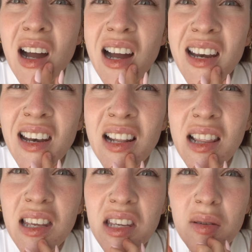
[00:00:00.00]
han
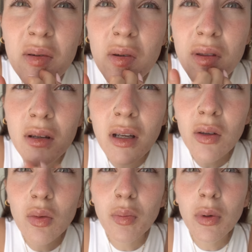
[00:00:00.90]

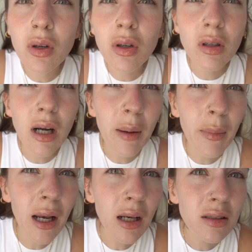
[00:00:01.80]
digievolucionado un poco a
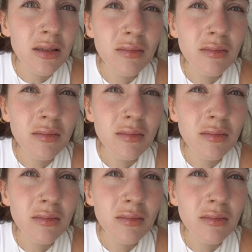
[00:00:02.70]
mal.